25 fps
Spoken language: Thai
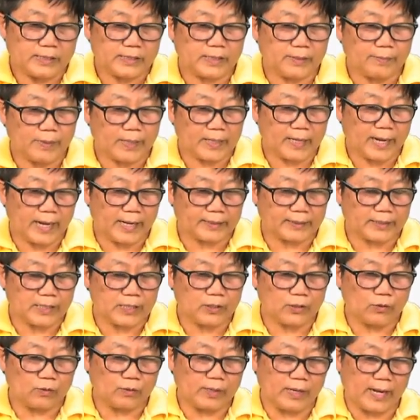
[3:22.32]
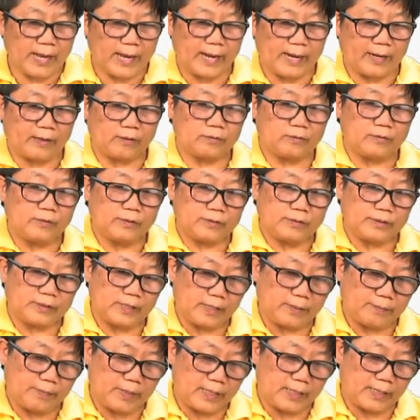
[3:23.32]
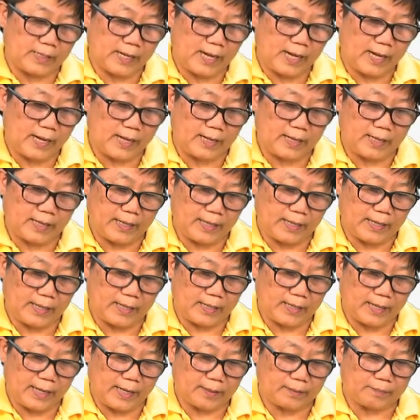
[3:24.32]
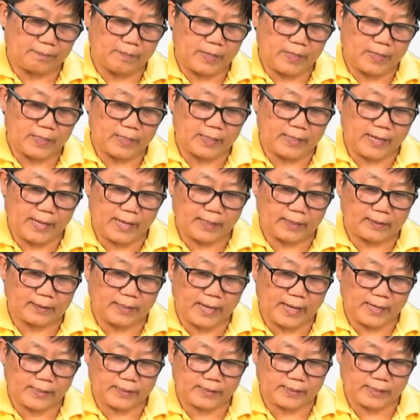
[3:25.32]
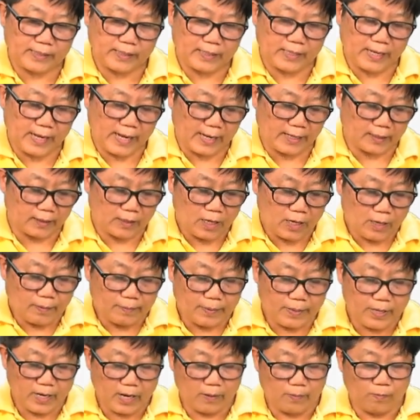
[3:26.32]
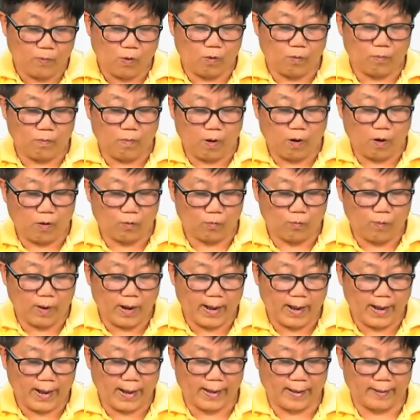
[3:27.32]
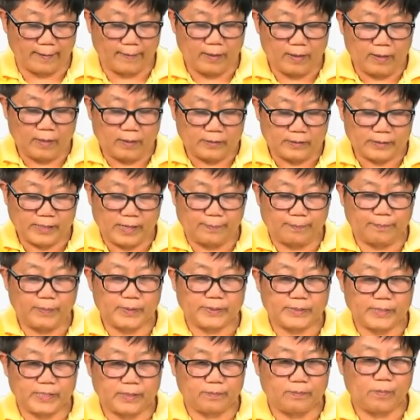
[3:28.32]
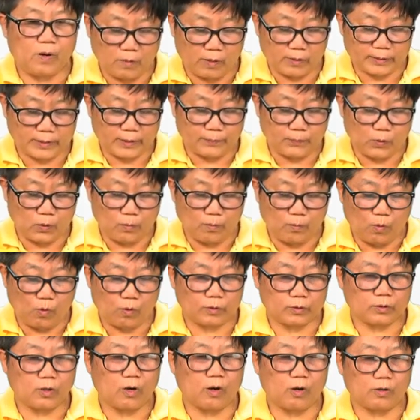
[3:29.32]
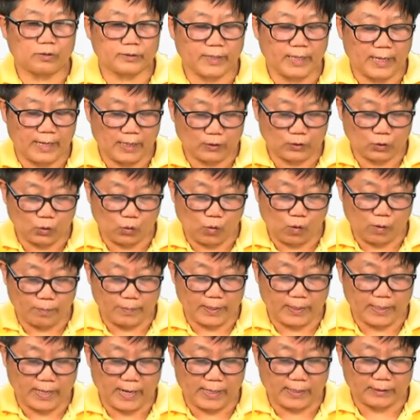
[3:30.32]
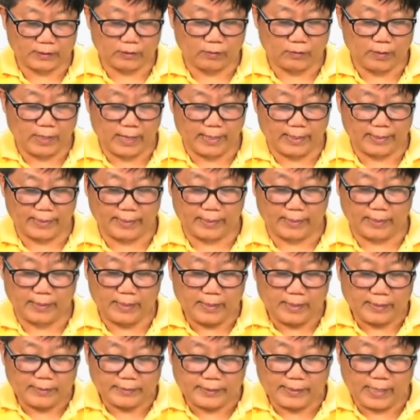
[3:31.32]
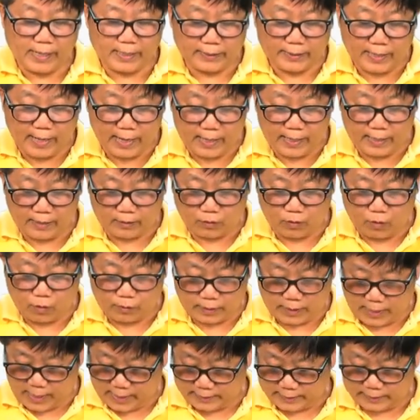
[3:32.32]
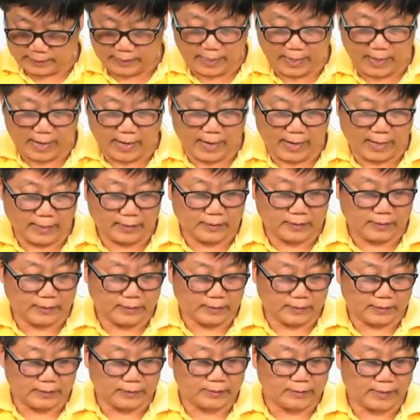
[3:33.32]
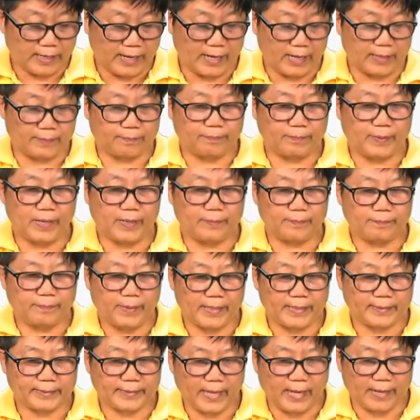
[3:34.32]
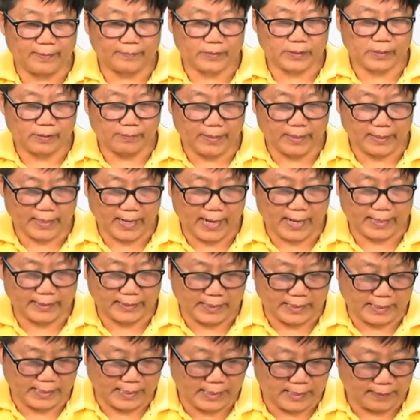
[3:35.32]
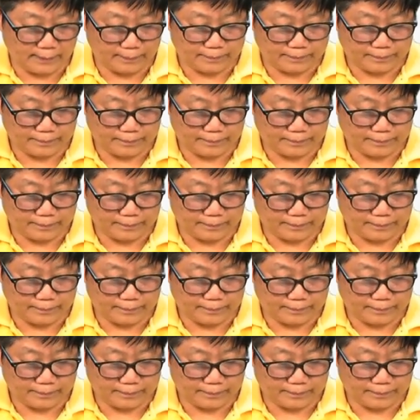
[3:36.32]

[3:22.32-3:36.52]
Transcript: สมการที่ดูแล้วจะมีค่า A เล็ก B เล็กและ C เล็ก เพื่อบ่งบอกว่าสัมประสิทธิ์บอกจำนวนมวลของแต่ละตัวมีค่าเท่าไหร่ จะได้กดอัตราหรือเรทเป็นไปตามสมการนี้